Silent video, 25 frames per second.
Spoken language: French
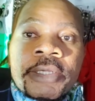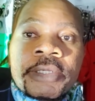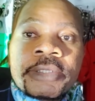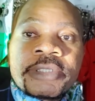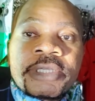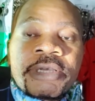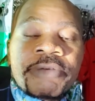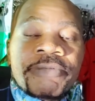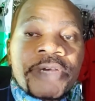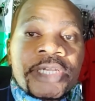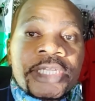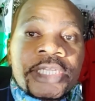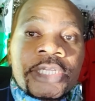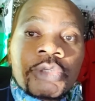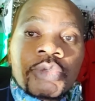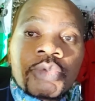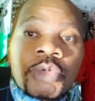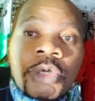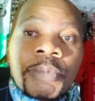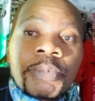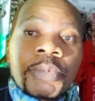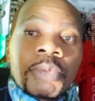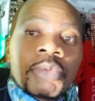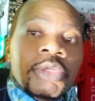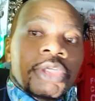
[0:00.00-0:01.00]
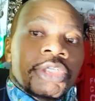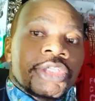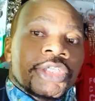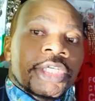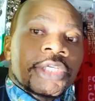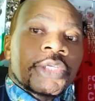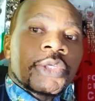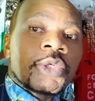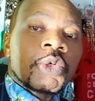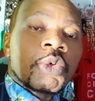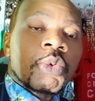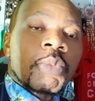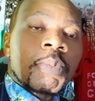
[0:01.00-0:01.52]
Ça va de soi pour les gens
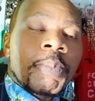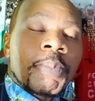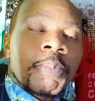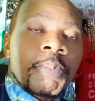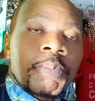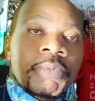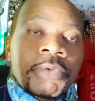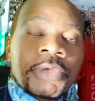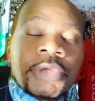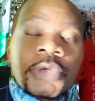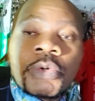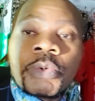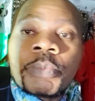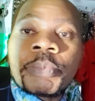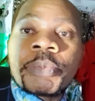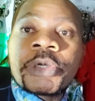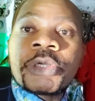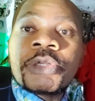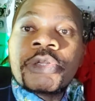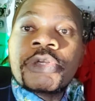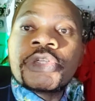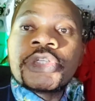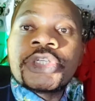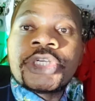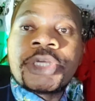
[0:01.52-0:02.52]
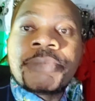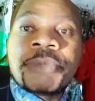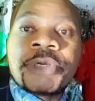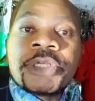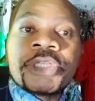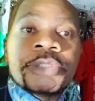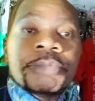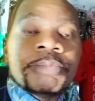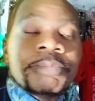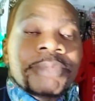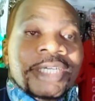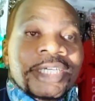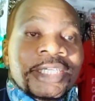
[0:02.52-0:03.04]
qui ont, pris le chemin
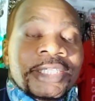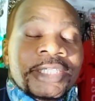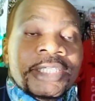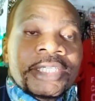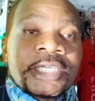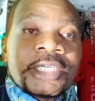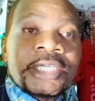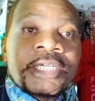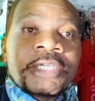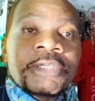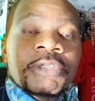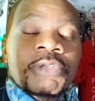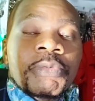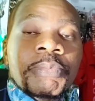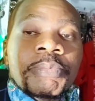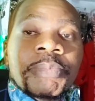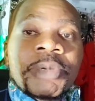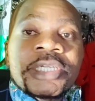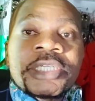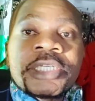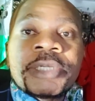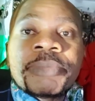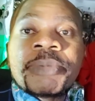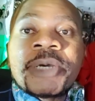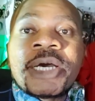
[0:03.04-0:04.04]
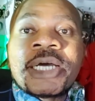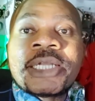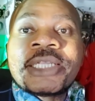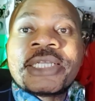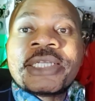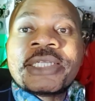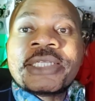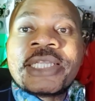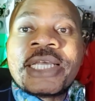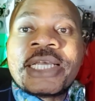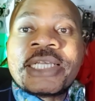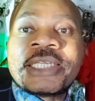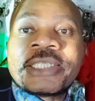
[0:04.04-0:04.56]
du Brésil, ils sont passés par
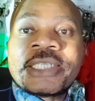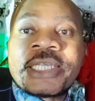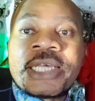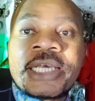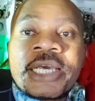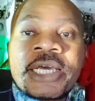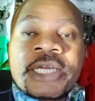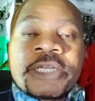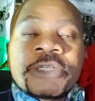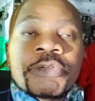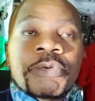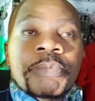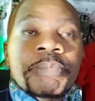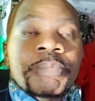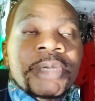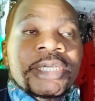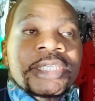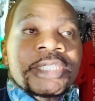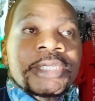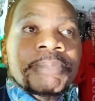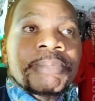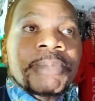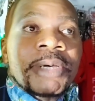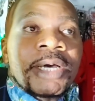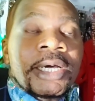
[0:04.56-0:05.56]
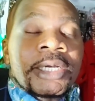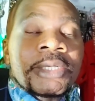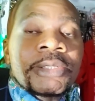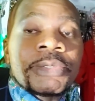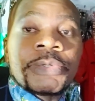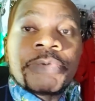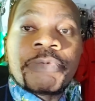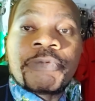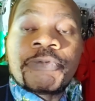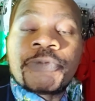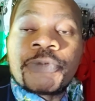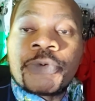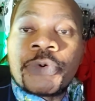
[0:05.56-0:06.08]
des déserts, ils sont passés par
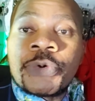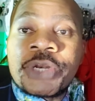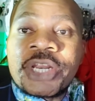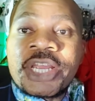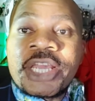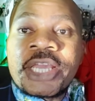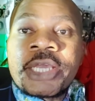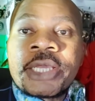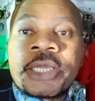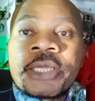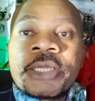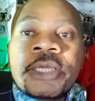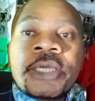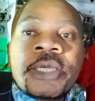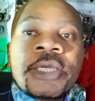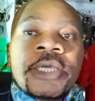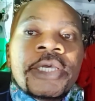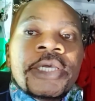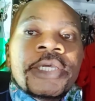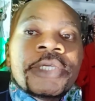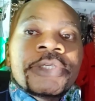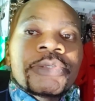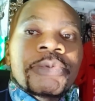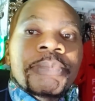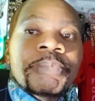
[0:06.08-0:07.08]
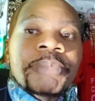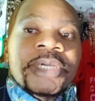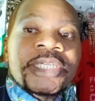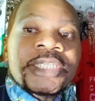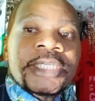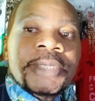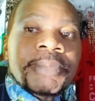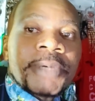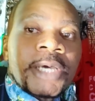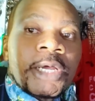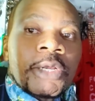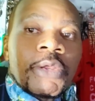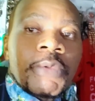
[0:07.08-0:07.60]
des forêts, ils sont
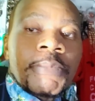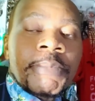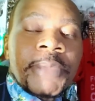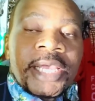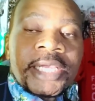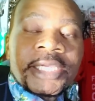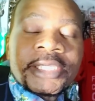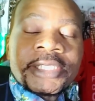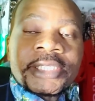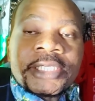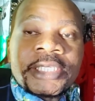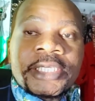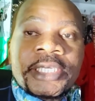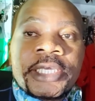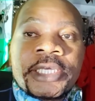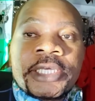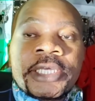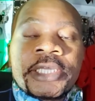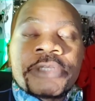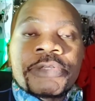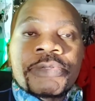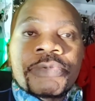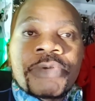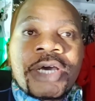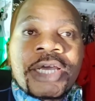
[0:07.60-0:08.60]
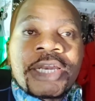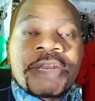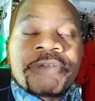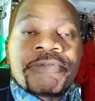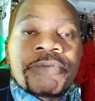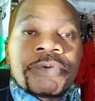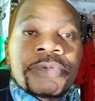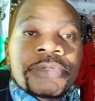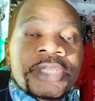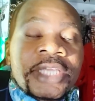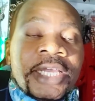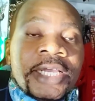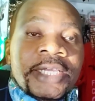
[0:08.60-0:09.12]
passés par le Mexique, ils sont arrivés
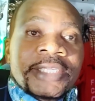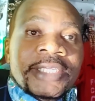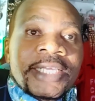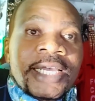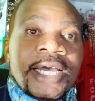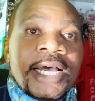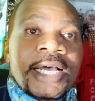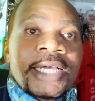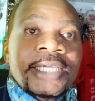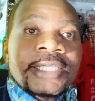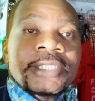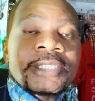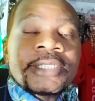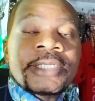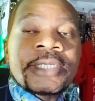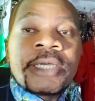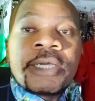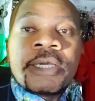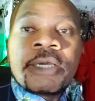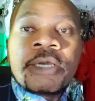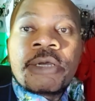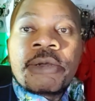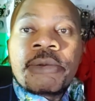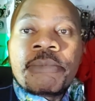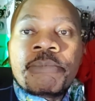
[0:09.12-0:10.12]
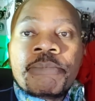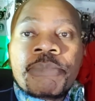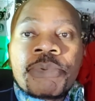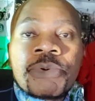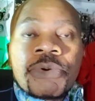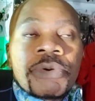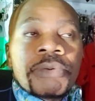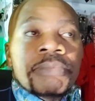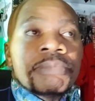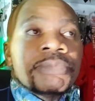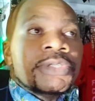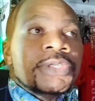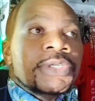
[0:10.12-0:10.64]
au Texas,
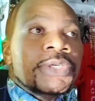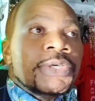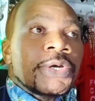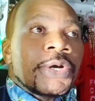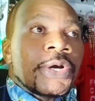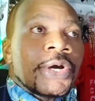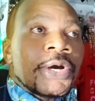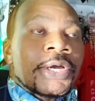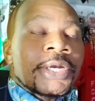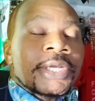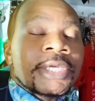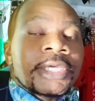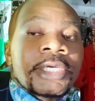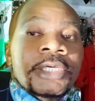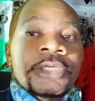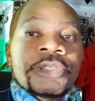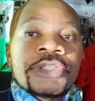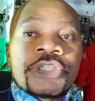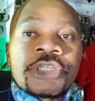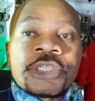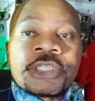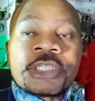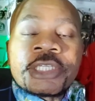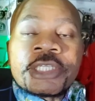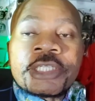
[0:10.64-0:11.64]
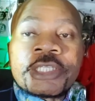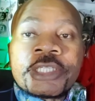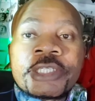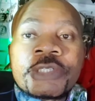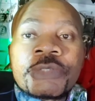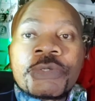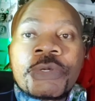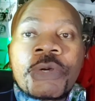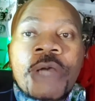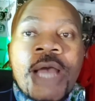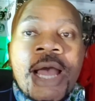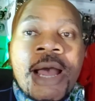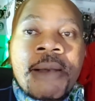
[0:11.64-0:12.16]
boom, New York, jusqu'ici
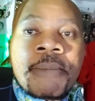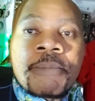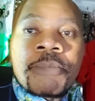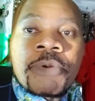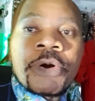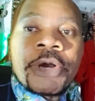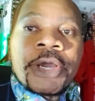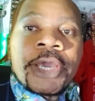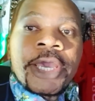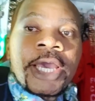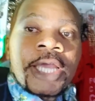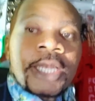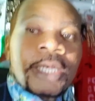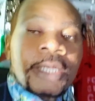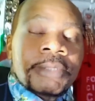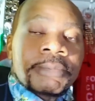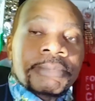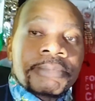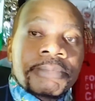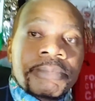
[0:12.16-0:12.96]
à Montréal.